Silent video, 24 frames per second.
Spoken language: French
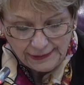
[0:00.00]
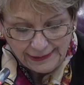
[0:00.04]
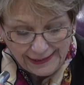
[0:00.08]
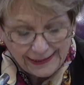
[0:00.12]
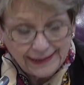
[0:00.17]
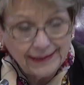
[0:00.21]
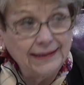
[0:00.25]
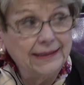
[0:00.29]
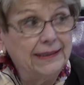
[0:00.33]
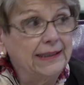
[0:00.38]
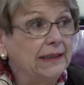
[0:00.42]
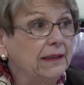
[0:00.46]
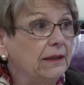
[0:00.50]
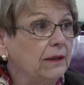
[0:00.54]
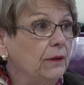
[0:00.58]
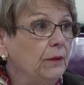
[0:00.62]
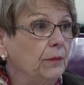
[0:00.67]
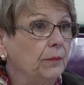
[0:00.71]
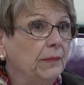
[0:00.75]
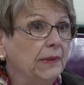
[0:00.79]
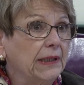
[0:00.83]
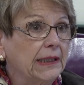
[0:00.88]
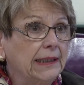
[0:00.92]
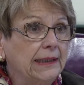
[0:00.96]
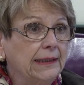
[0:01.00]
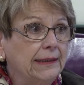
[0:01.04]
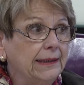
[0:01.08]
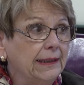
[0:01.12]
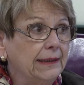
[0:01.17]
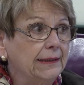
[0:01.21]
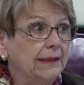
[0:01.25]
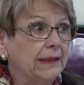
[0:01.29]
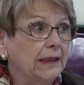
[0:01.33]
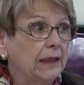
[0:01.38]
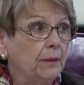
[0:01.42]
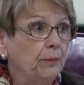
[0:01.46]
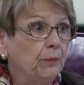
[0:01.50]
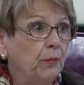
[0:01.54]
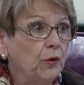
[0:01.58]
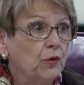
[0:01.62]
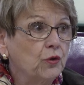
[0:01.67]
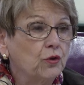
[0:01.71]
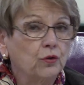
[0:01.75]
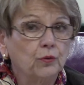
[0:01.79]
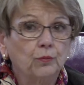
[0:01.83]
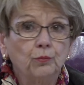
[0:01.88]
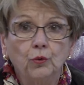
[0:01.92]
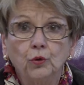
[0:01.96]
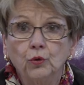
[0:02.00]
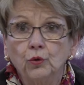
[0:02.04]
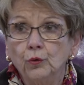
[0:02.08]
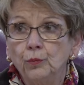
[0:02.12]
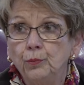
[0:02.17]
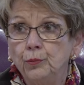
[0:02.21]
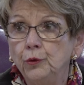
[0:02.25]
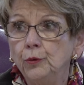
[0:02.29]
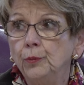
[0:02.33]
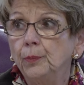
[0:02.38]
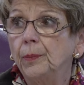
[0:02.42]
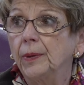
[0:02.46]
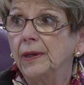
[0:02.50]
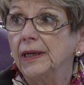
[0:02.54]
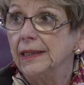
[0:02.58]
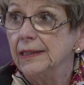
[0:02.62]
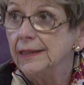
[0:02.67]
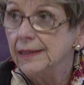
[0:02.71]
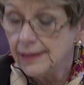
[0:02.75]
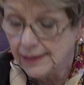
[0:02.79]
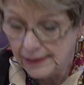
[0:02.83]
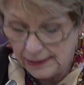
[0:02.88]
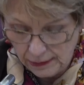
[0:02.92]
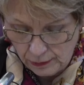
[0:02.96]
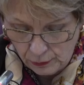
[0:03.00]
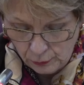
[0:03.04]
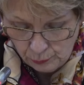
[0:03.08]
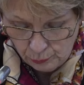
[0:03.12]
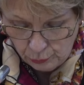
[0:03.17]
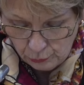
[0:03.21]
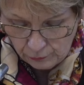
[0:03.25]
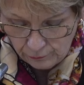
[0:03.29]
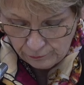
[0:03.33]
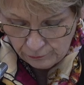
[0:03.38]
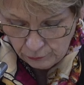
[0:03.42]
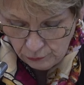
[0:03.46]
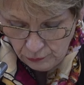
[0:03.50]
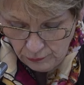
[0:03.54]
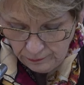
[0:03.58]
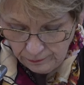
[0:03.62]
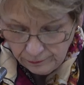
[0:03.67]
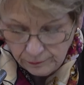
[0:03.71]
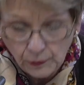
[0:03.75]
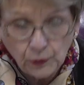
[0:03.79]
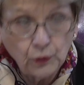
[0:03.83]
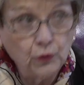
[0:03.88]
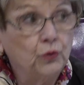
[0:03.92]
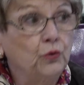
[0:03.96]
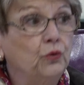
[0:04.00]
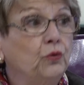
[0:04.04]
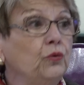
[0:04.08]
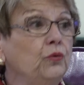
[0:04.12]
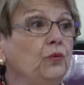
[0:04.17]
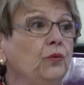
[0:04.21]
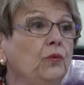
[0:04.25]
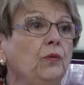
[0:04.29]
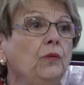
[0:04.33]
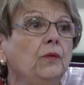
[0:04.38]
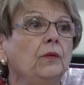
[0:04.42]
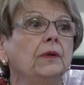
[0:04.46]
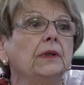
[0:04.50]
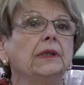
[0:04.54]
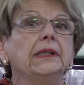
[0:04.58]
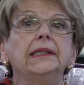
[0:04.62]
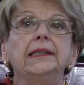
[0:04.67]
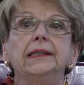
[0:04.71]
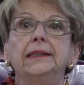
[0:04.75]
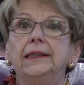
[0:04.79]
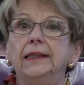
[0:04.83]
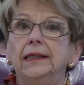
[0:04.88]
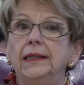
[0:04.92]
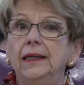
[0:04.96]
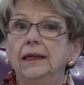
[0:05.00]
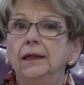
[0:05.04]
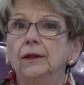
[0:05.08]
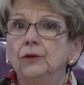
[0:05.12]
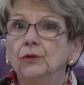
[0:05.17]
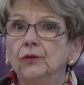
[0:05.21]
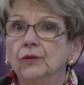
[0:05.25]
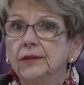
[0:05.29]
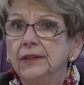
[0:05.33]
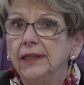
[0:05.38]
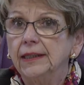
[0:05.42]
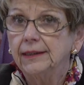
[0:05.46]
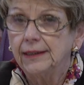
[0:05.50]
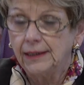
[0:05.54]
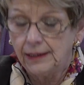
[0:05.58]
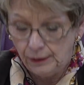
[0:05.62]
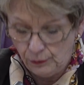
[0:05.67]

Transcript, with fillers: techniques méritaient des réponses beaucoup plus précises pour vous, d'où l'idée de cette